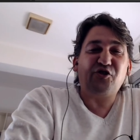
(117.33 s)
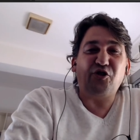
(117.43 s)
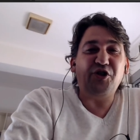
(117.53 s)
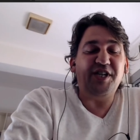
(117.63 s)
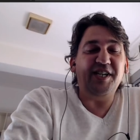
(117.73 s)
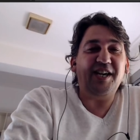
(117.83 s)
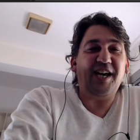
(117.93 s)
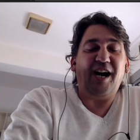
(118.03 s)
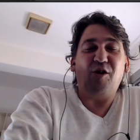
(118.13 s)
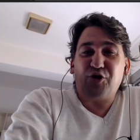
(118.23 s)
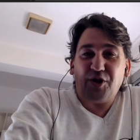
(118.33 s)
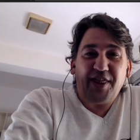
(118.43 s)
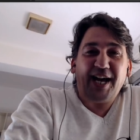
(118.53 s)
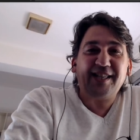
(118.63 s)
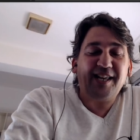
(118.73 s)
Soy
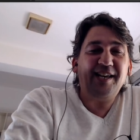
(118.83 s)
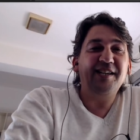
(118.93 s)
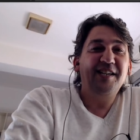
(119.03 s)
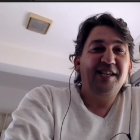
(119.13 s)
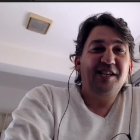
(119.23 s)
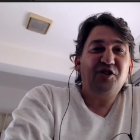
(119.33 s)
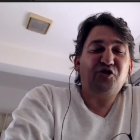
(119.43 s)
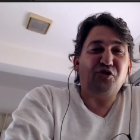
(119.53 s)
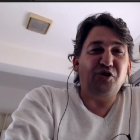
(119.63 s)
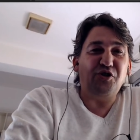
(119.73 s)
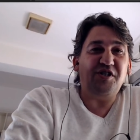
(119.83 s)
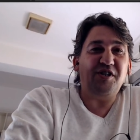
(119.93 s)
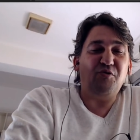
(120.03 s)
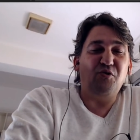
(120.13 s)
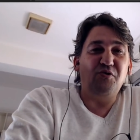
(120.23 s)
autodidacta,
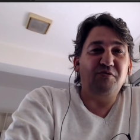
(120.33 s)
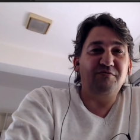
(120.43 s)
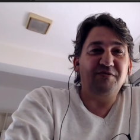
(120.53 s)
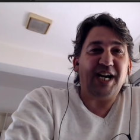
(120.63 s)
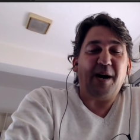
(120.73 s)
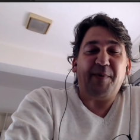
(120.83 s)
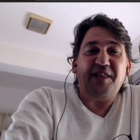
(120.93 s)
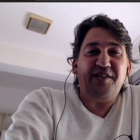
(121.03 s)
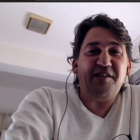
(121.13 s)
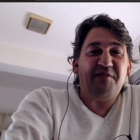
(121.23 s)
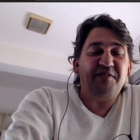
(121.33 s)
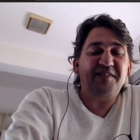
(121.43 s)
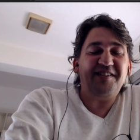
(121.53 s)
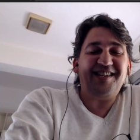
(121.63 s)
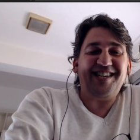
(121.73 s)
soy un aprendiz
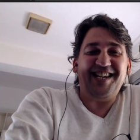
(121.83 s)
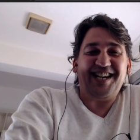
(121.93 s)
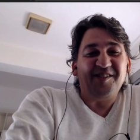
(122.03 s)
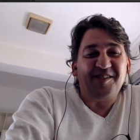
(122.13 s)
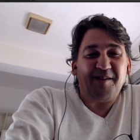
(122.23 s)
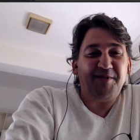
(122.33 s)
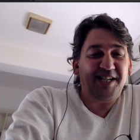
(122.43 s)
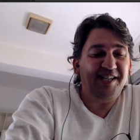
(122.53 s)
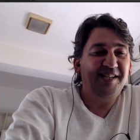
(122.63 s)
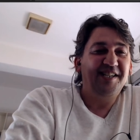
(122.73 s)
incansable